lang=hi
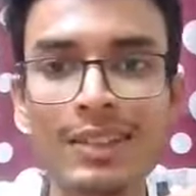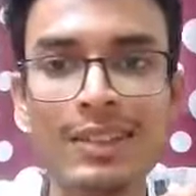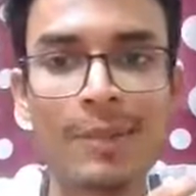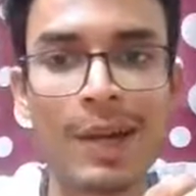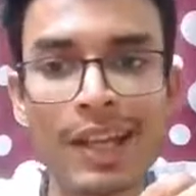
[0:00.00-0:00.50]
से
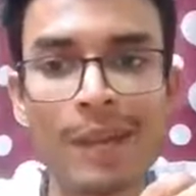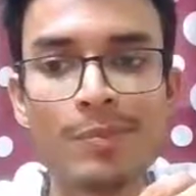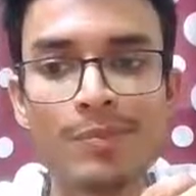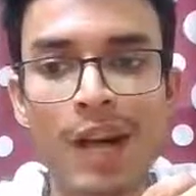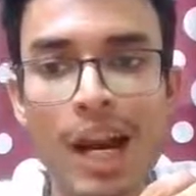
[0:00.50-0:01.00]
भरे आप
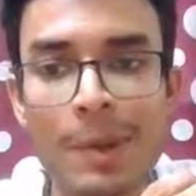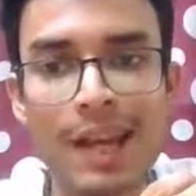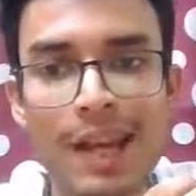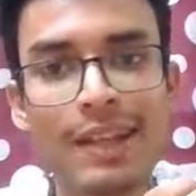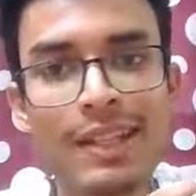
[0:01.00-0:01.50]

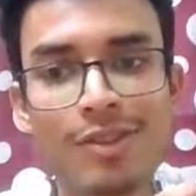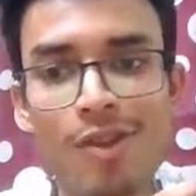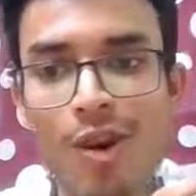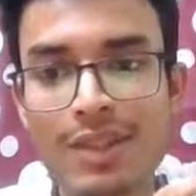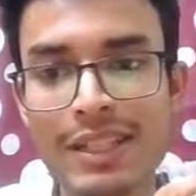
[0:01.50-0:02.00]
हड़बड़ाएं नहीं
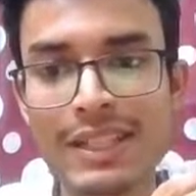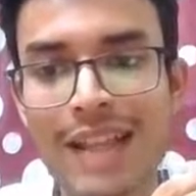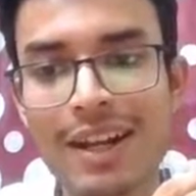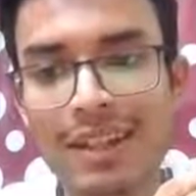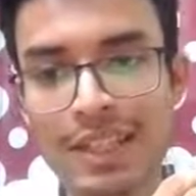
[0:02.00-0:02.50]
और चलिए
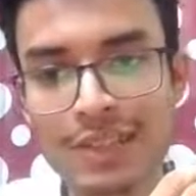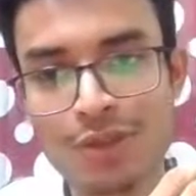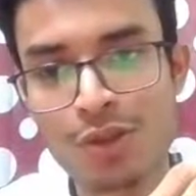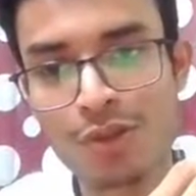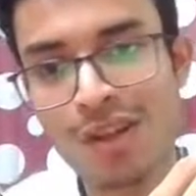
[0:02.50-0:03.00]
स्टार्ट करते हैं इस
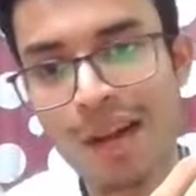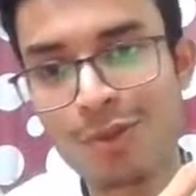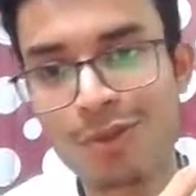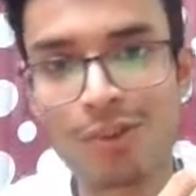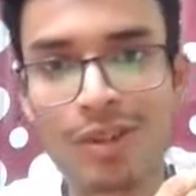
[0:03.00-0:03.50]
वीडियो को आप
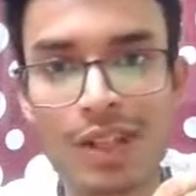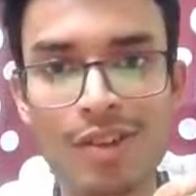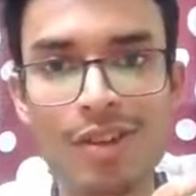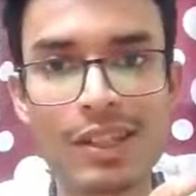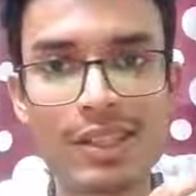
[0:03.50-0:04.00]
लोग को लग रहा
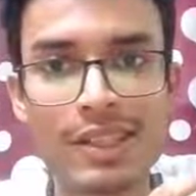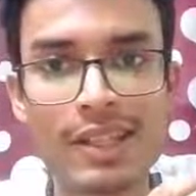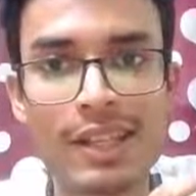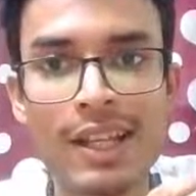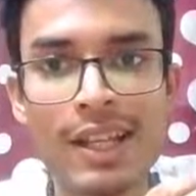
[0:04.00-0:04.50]
होगा कि
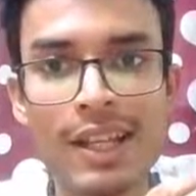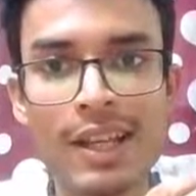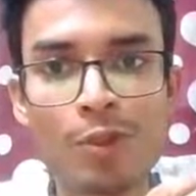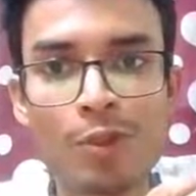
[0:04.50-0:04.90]
चलिए तो